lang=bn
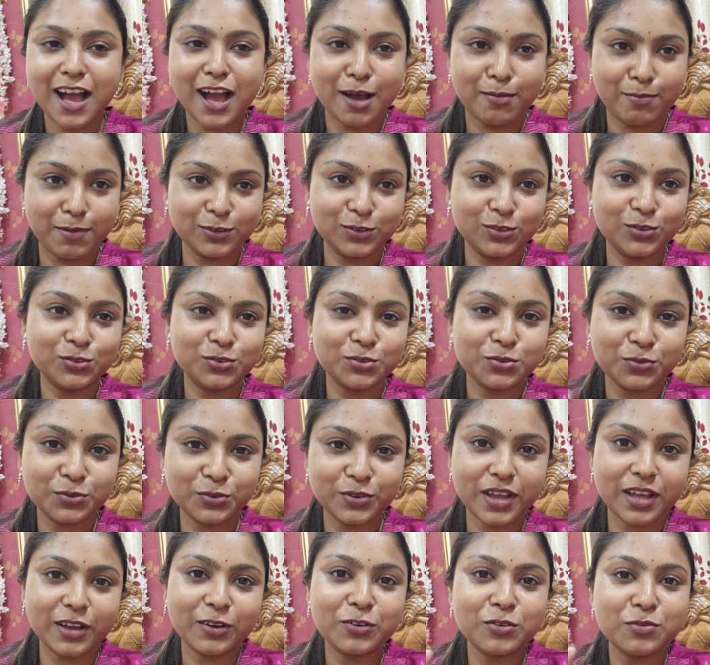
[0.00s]
আপাতত ও
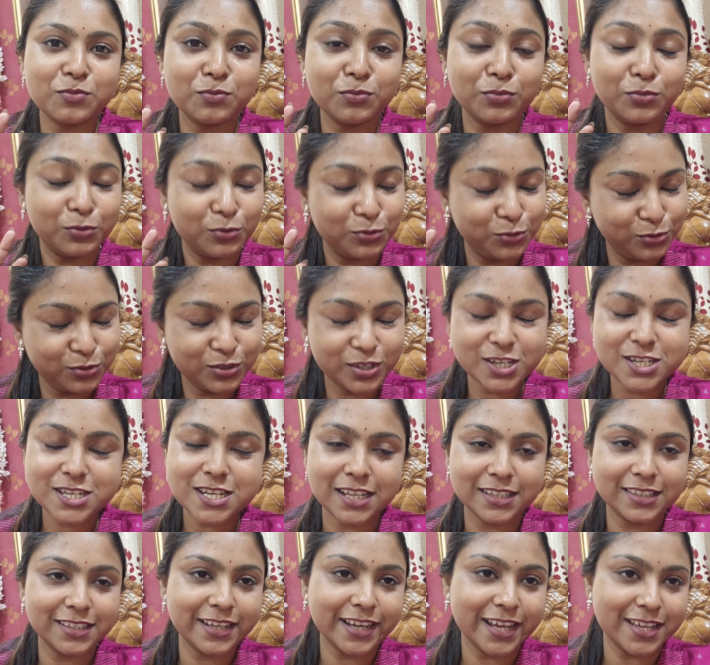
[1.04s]
এখন বন্ধুদের
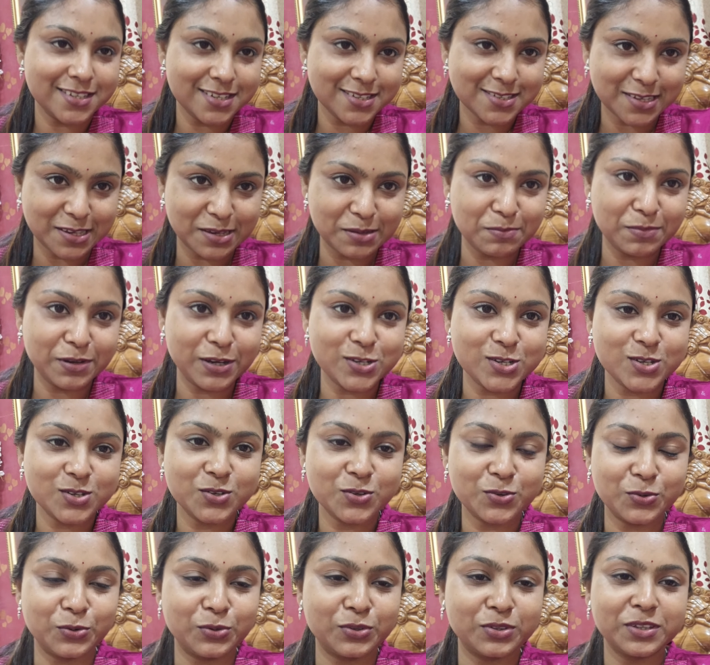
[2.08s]
সাথে গেছে সেলিব্রেশন
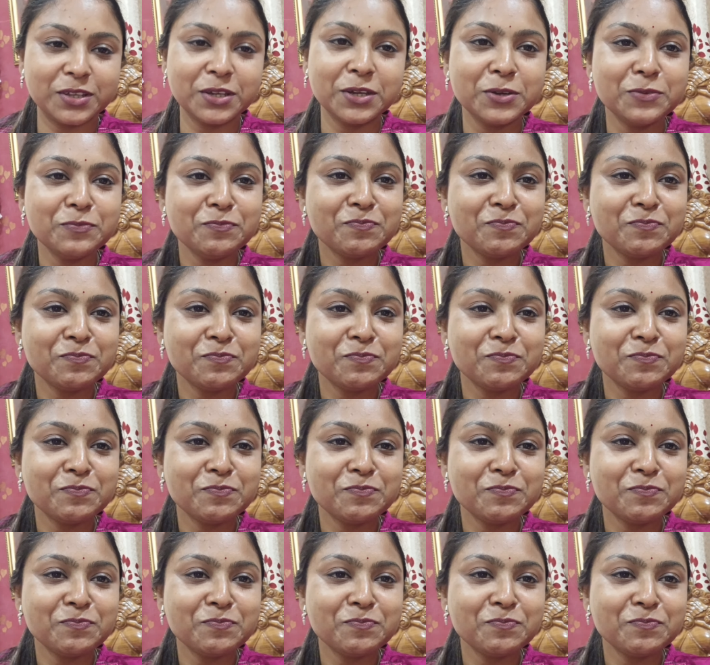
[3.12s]
করতে